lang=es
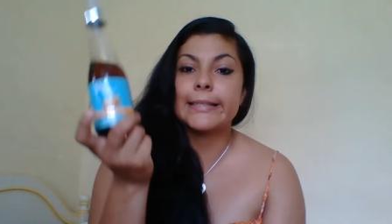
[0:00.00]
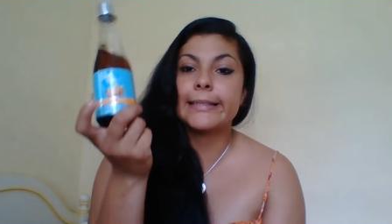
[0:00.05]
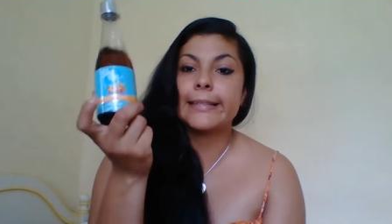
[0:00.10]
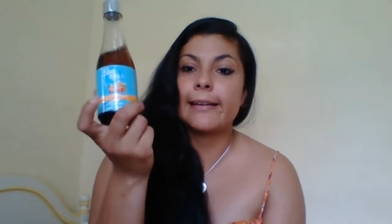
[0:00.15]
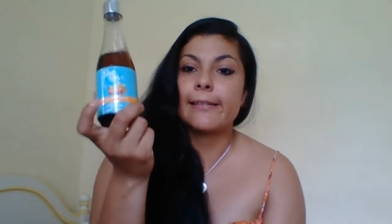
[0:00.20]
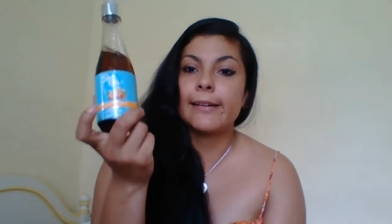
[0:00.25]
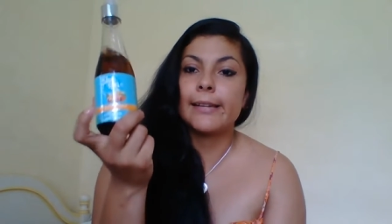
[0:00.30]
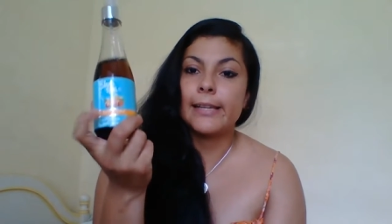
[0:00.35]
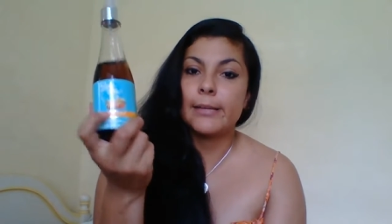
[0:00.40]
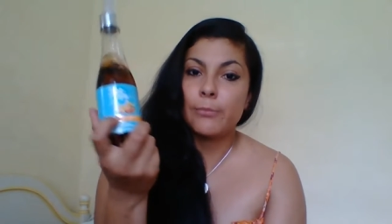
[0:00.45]

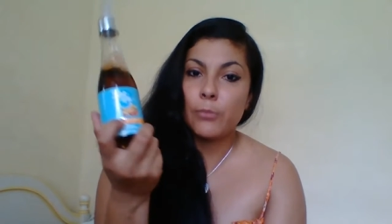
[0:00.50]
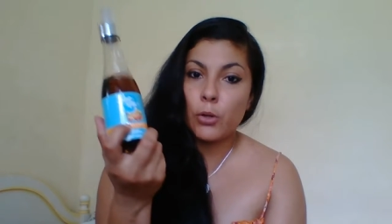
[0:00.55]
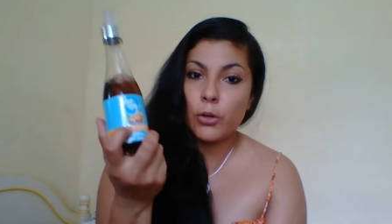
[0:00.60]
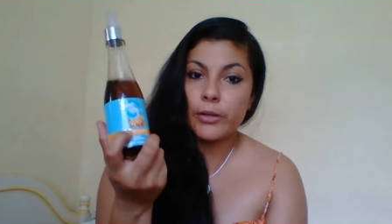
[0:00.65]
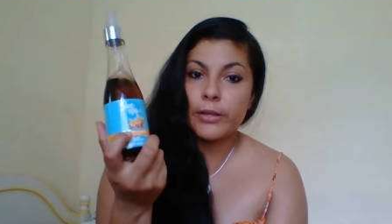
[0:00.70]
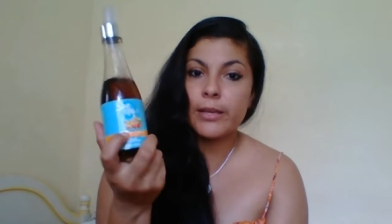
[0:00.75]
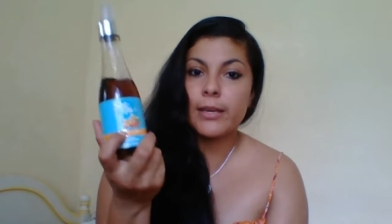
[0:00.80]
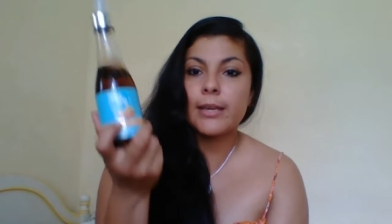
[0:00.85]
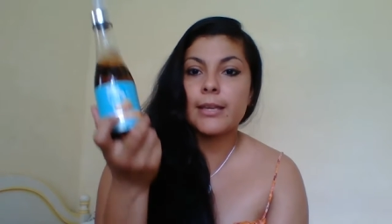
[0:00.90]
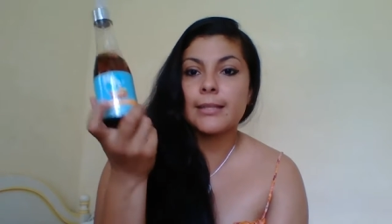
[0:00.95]
Estaba el
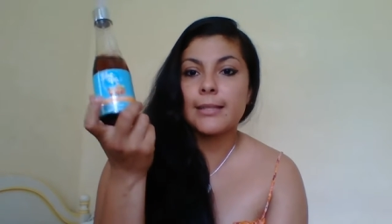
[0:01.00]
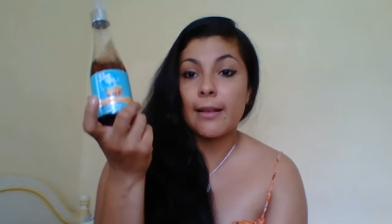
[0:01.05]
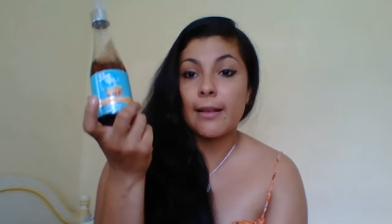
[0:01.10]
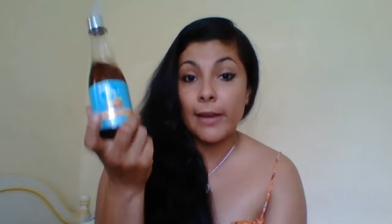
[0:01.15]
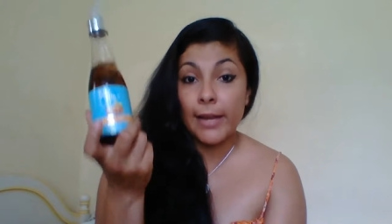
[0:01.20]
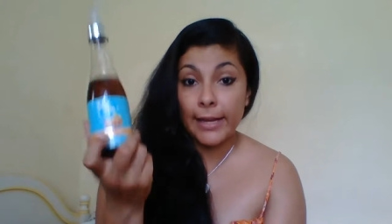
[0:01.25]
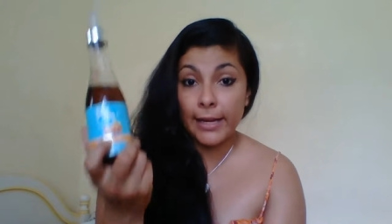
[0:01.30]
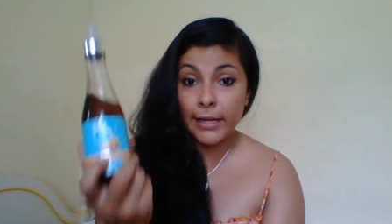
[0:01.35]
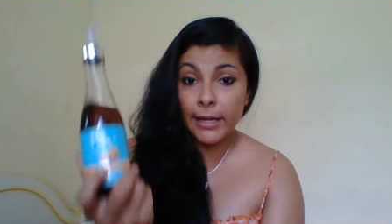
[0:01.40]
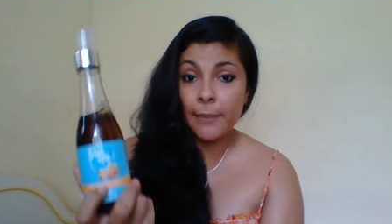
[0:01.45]
body,
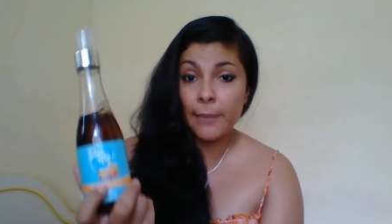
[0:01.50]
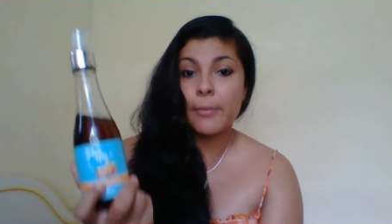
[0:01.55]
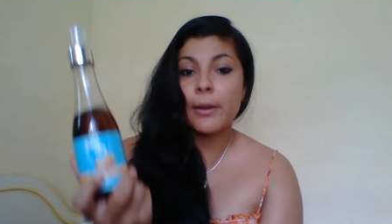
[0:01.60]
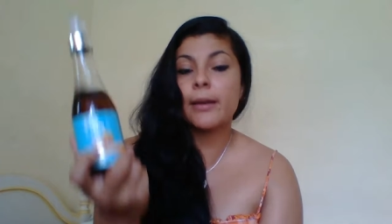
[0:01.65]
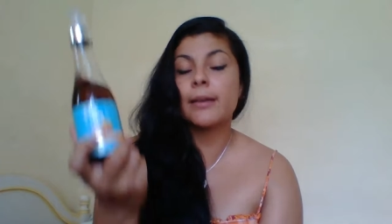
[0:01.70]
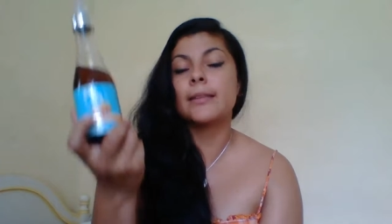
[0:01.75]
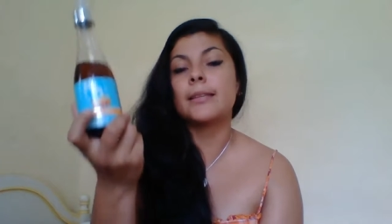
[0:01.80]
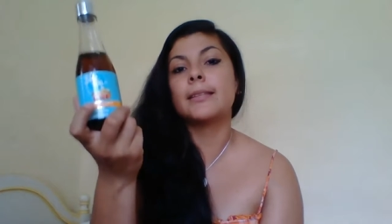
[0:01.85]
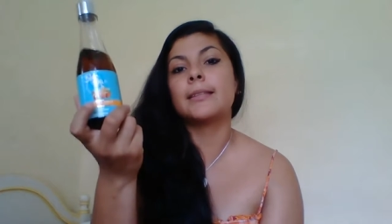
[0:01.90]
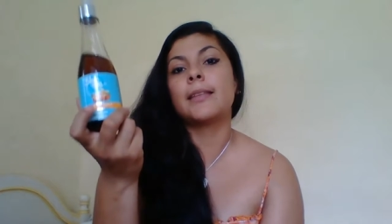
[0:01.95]
estaba la crema
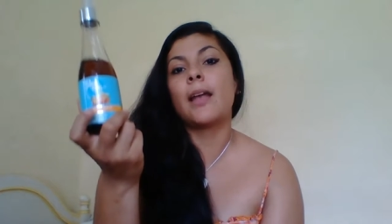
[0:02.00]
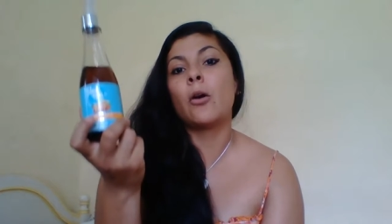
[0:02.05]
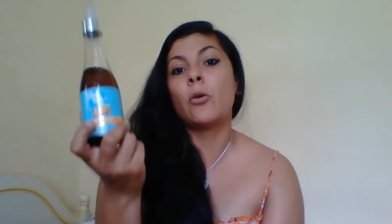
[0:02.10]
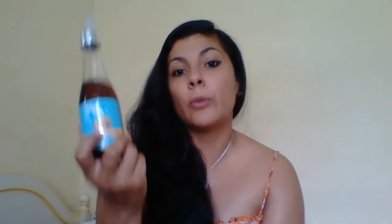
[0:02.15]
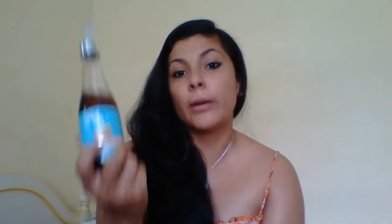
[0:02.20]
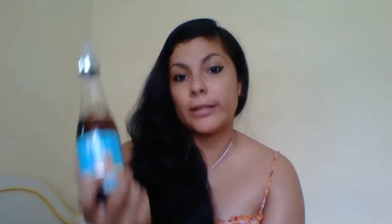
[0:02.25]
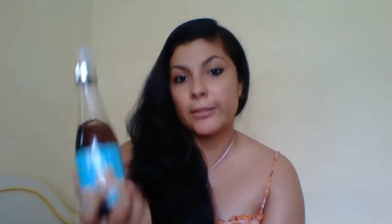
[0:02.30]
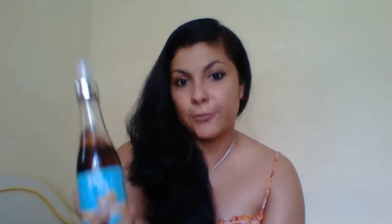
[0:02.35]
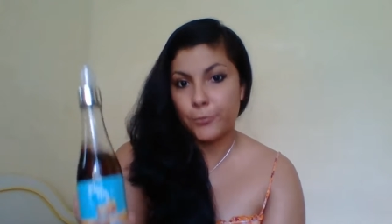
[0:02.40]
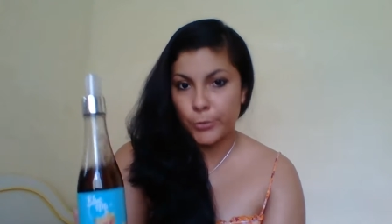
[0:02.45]
y estaba
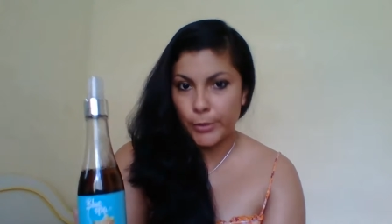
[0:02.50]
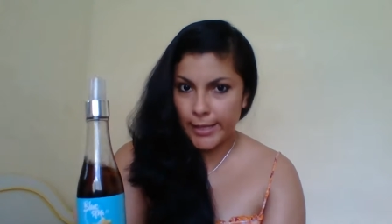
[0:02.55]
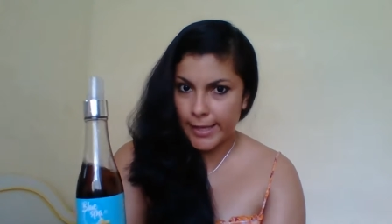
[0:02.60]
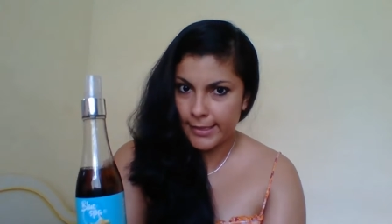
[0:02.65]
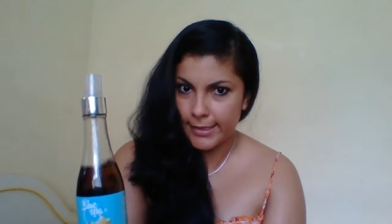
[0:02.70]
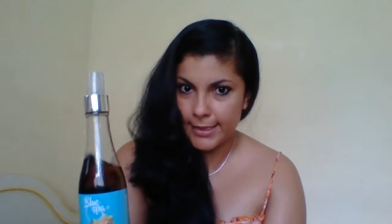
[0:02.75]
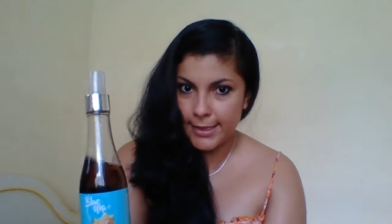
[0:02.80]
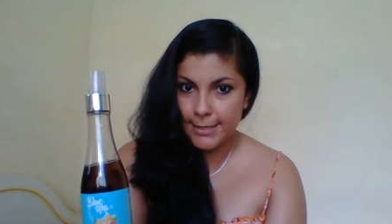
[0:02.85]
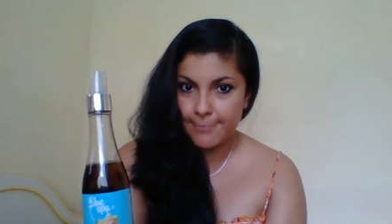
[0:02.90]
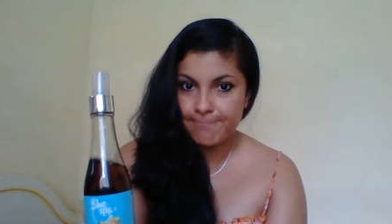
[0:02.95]
un
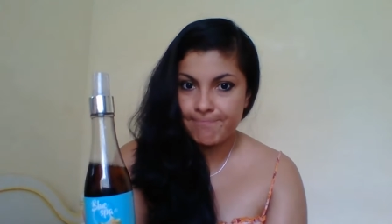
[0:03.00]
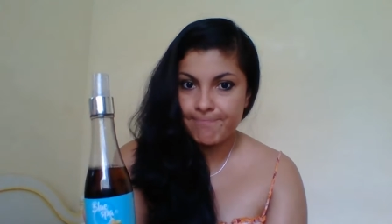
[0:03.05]
exfoliante.